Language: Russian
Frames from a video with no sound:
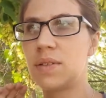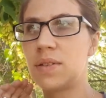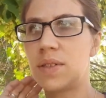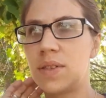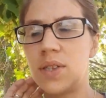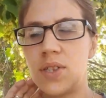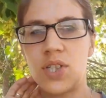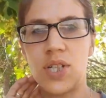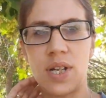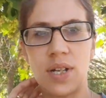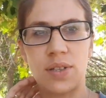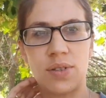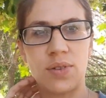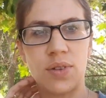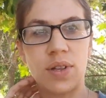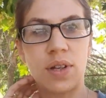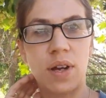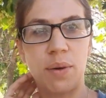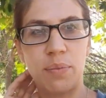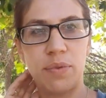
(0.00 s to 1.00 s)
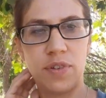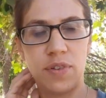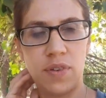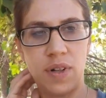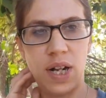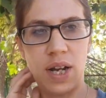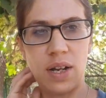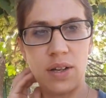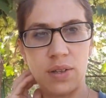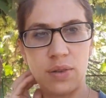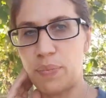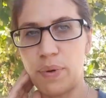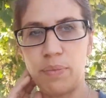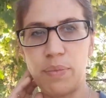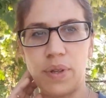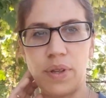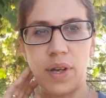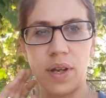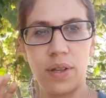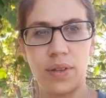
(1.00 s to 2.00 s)
сейчас вот объявляет,
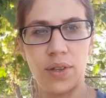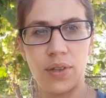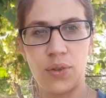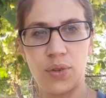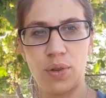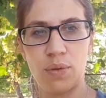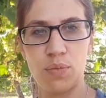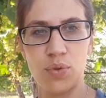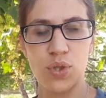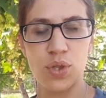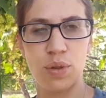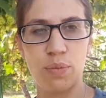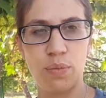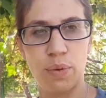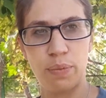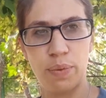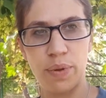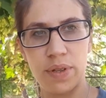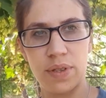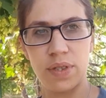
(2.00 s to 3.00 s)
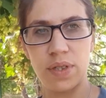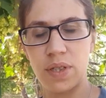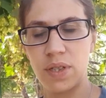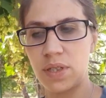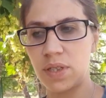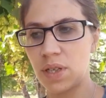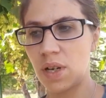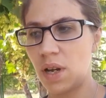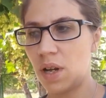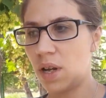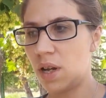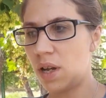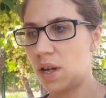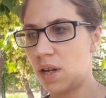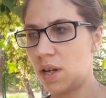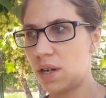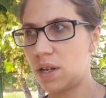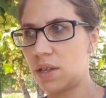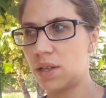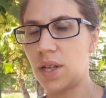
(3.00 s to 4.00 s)
упоминает о том, чтобы платить
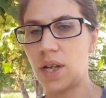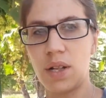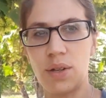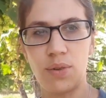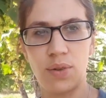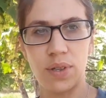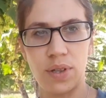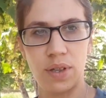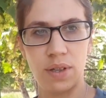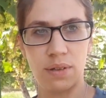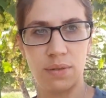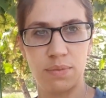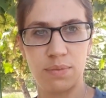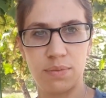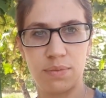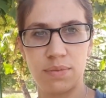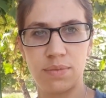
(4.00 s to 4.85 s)
а, налоги